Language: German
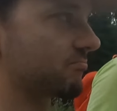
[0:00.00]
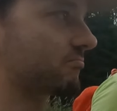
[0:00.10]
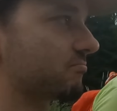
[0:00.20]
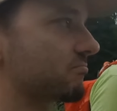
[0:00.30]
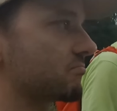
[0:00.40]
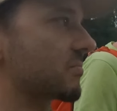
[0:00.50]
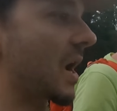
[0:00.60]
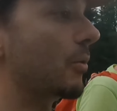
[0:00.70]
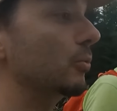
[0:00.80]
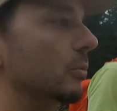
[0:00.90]
Äh,
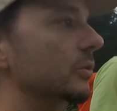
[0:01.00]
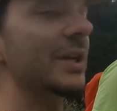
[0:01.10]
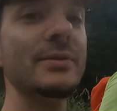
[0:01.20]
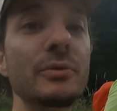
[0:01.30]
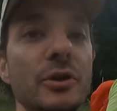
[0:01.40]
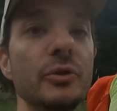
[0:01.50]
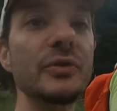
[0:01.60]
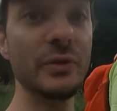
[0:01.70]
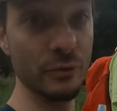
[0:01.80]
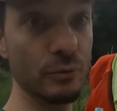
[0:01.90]
oh, Jazz
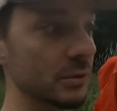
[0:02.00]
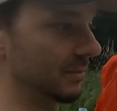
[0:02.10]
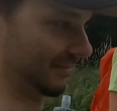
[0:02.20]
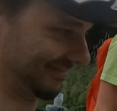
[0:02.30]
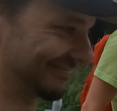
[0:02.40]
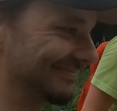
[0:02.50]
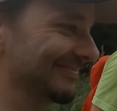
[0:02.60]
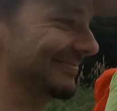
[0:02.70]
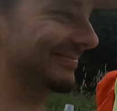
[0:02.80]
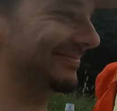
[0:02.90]
unterstütze ich, das cool.
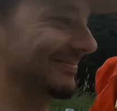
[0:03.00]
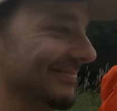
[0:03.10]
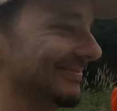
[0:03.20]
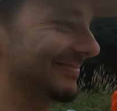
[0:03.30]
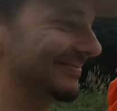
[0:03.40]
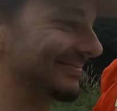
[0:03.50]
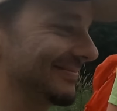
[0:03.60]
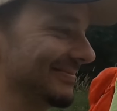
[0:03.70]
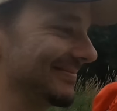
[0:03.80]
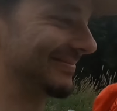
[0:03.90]
Und äh,
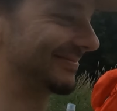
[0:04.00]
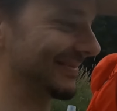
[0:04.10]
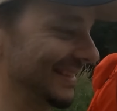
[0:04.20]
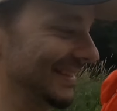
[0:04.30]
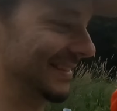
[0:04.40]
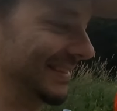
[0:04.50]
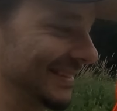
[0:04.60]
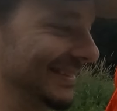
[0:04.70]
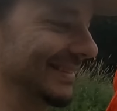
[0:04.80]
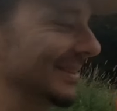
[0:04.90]
ja,
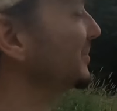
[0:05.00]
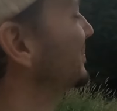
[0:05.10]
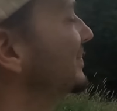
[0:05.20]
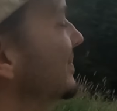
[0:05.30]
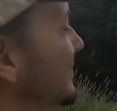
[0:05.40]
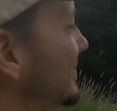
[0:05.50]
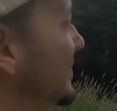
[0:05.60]
alles, was